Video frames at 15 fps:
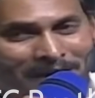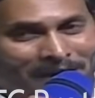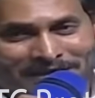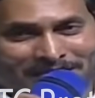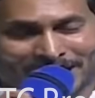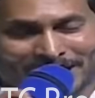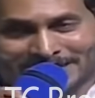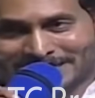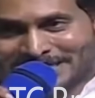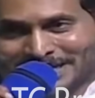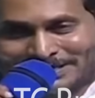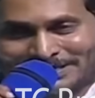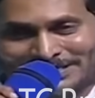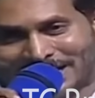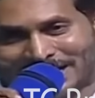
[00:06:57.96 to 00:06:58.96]
పదహైదు
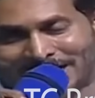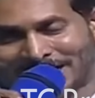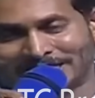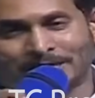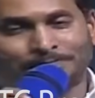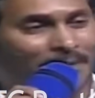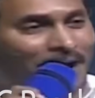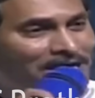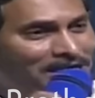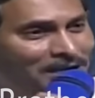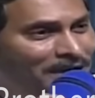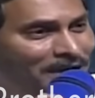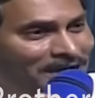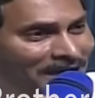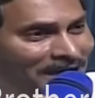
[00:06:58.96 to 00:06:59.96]
సంవత్సరాలైంది పార్టీ
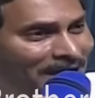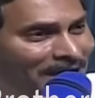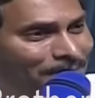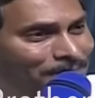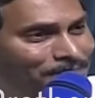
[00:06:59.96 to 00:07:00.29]
పెట్టి